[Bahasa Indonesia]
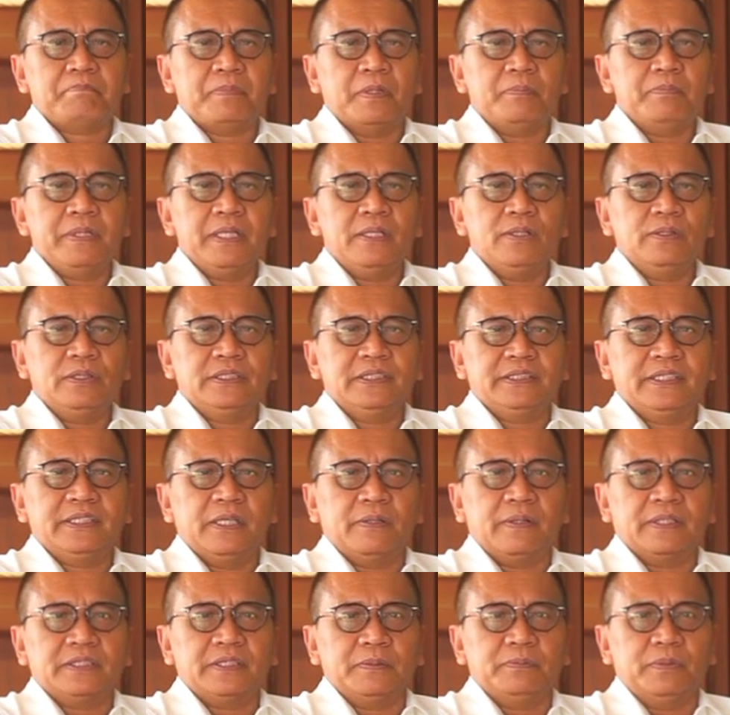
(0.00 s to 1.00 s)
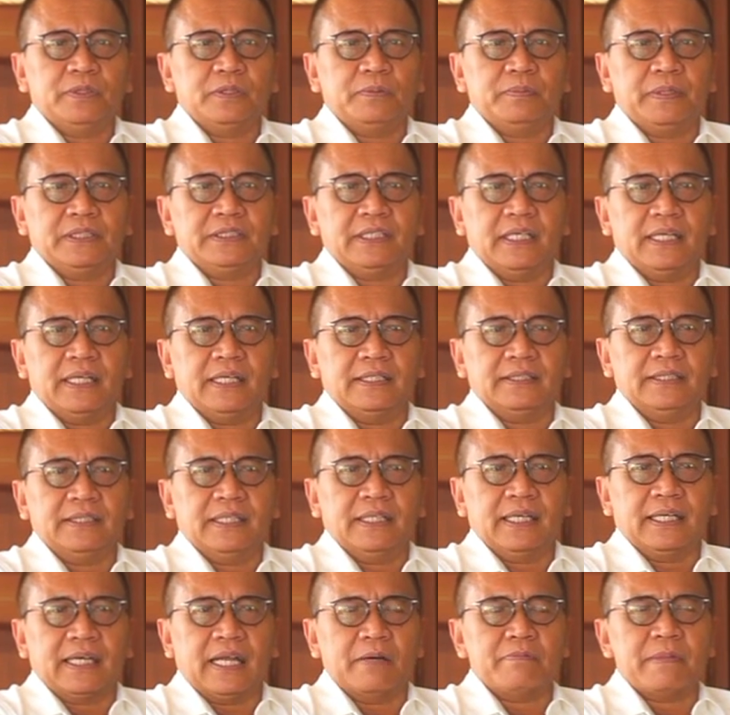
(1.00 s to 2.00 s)
pemilu di Jawa Timur berjalan
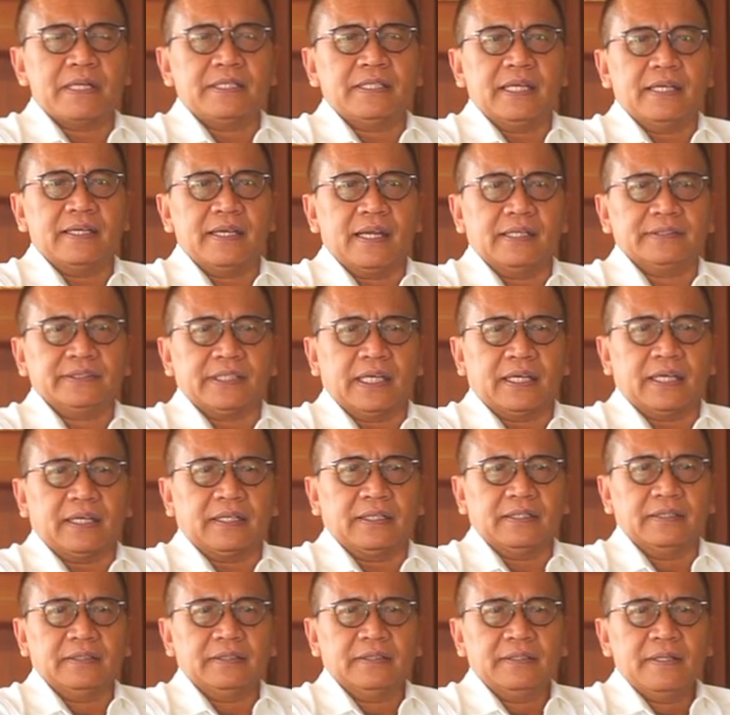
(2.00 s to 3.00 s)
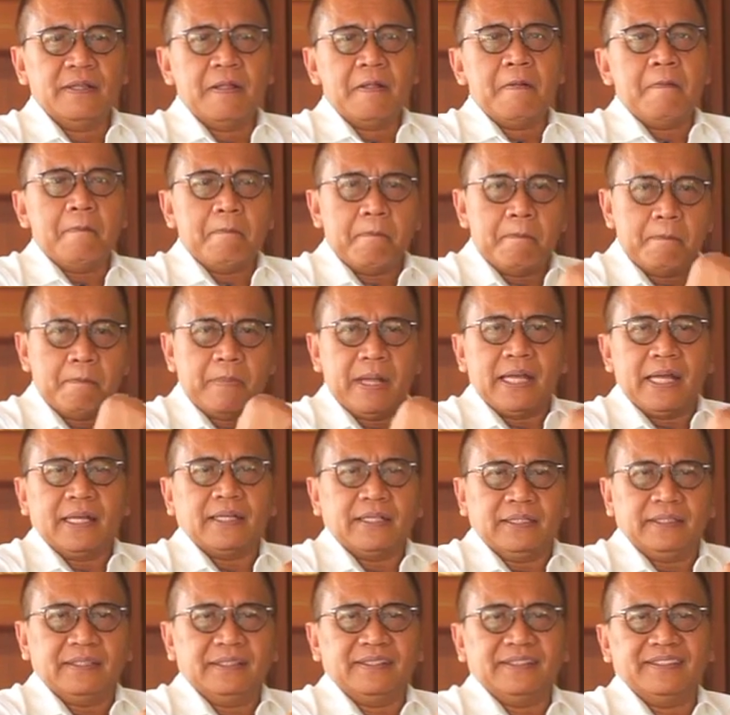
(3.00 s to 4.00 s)
dengan aman dan lancar.
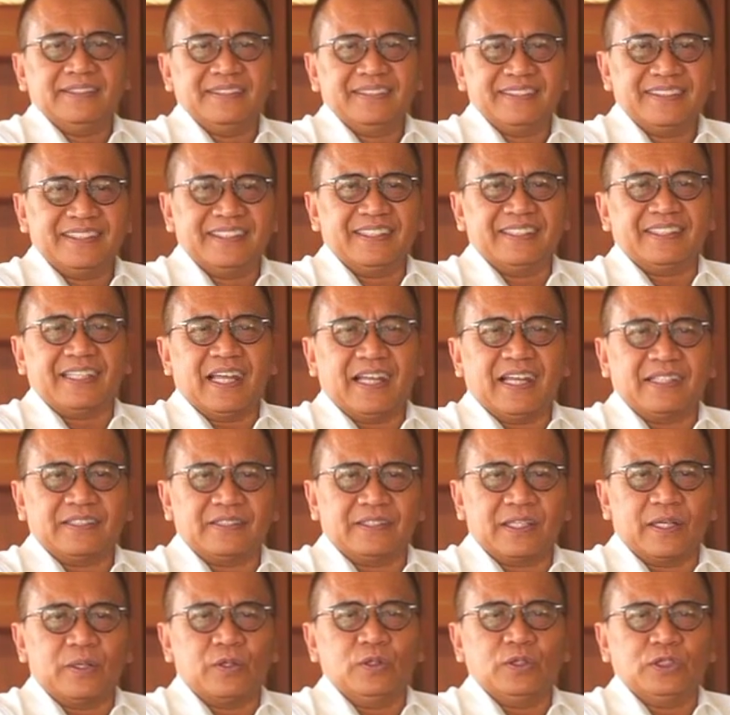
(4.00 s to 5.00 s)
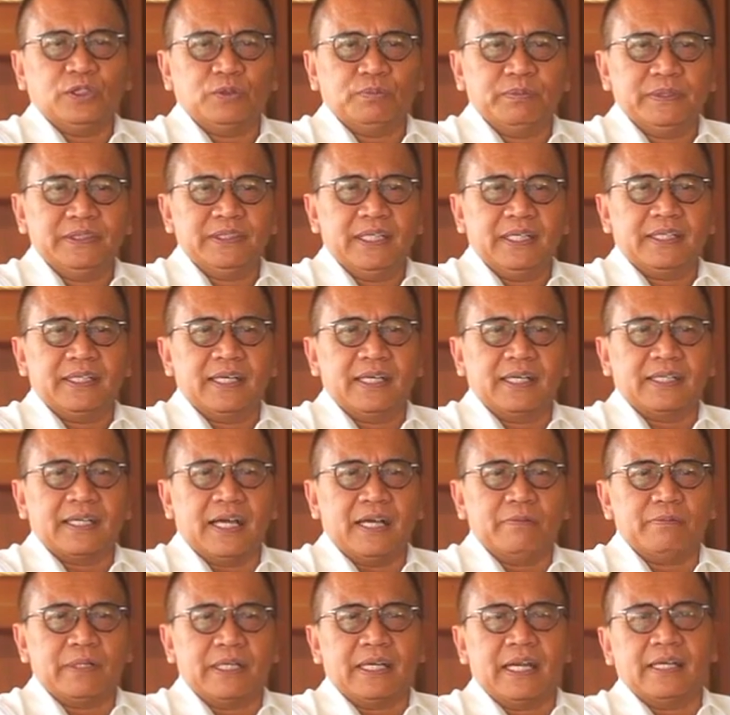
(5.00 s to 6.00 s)
Mari kita terus menjaga
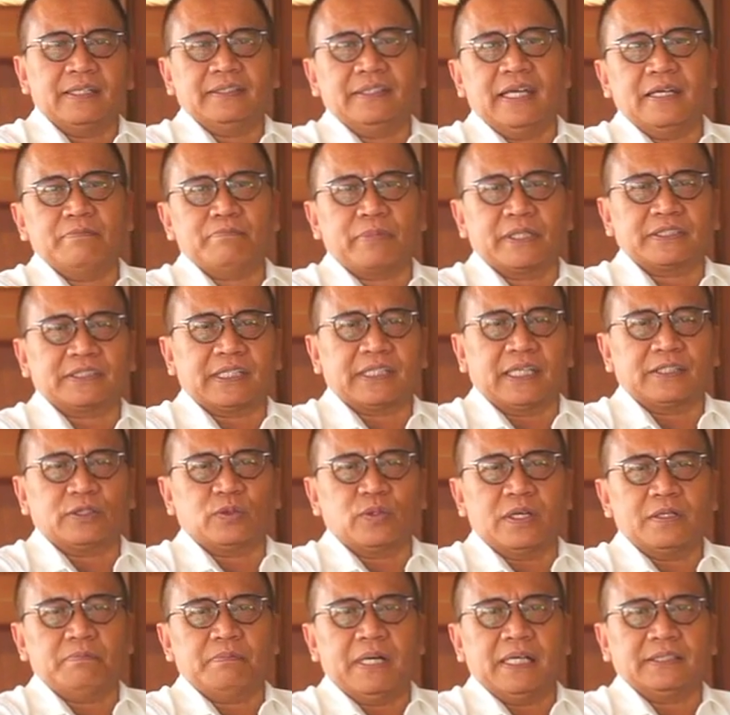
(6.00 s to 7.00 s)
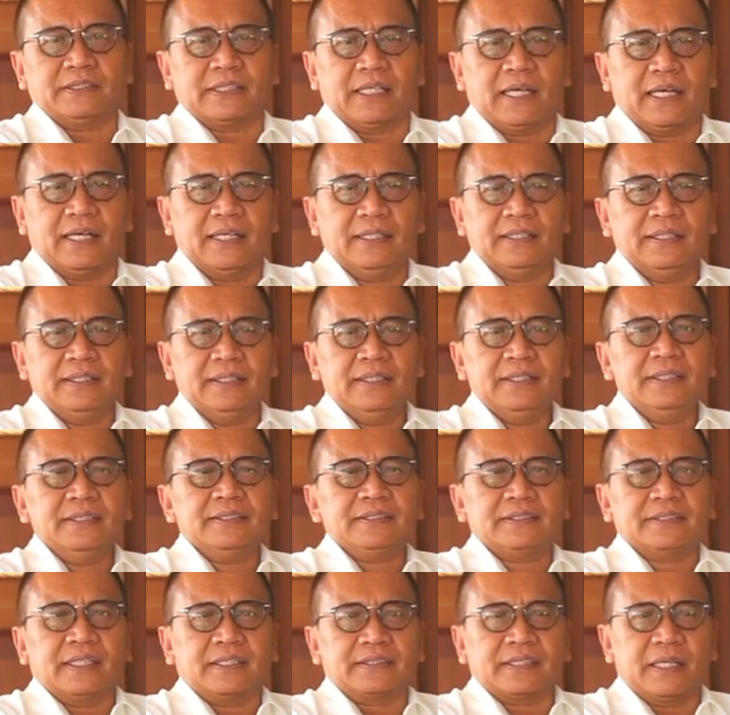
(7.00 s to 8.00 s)
keamanan persatuan bangsa
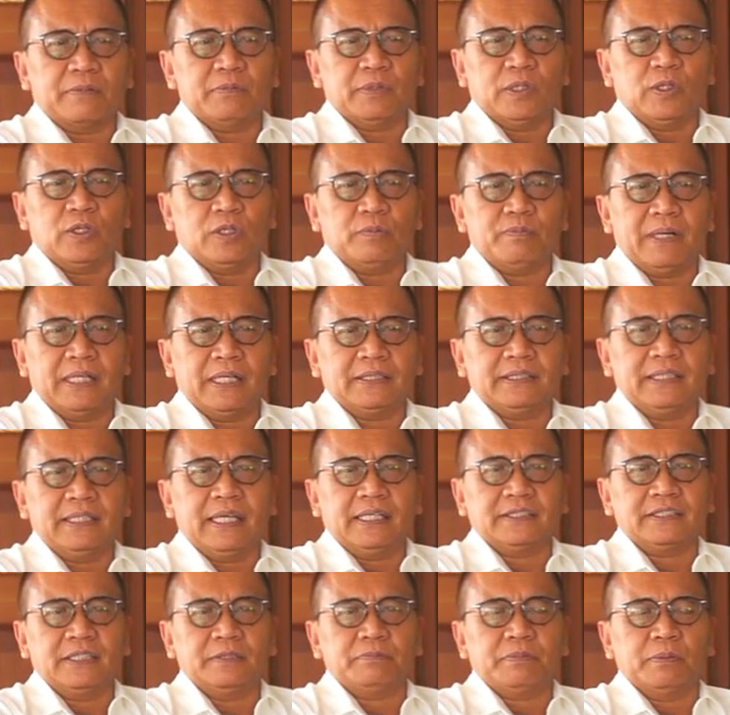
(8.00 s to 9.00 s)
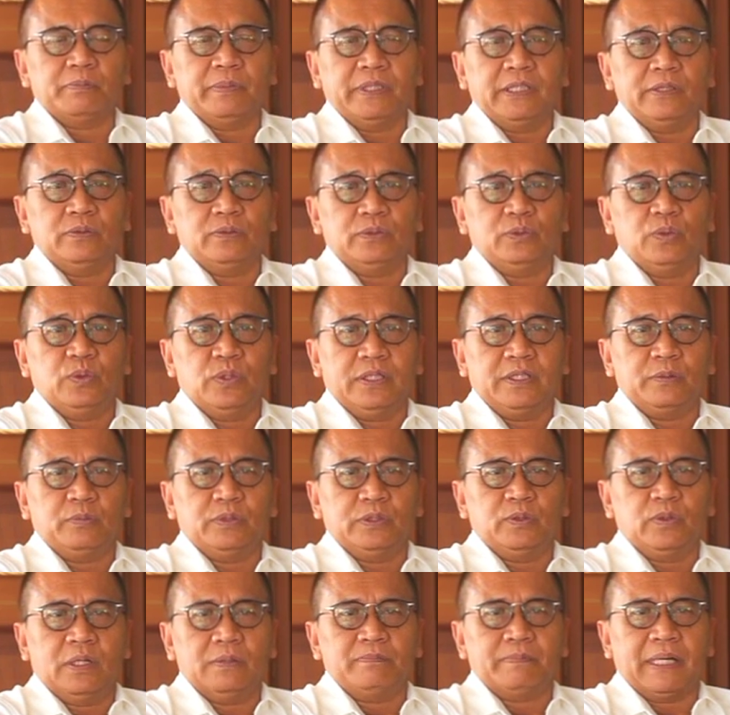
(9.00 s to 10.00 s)
serta menghormati hasil pemilu
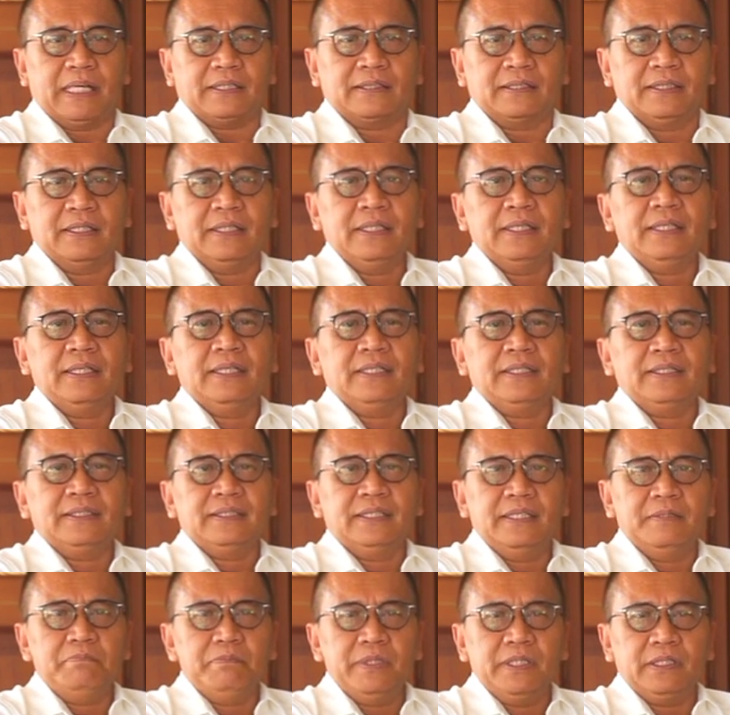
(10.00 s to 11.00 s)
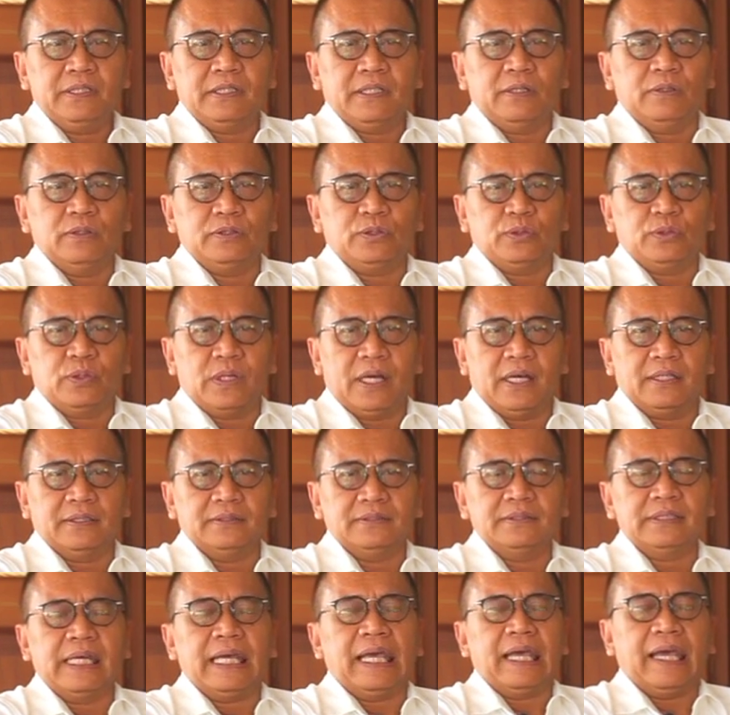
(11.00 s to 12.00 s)
2024 demi
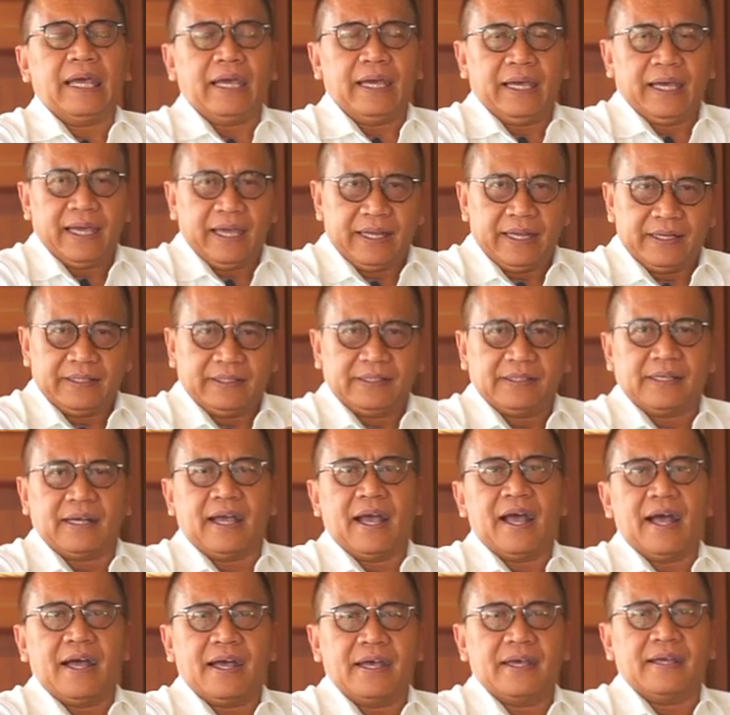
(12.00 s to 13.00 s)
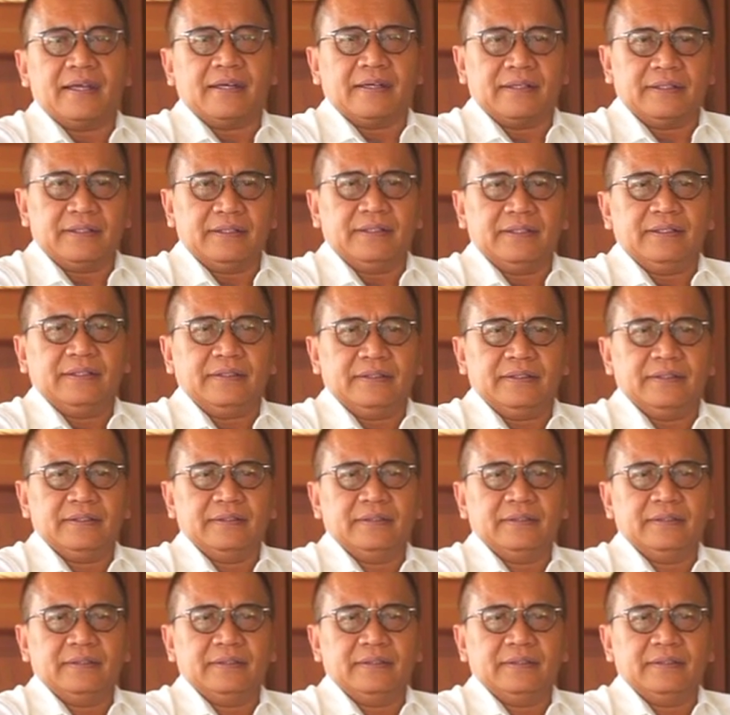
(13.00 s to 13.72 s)
keutuhan NKRI.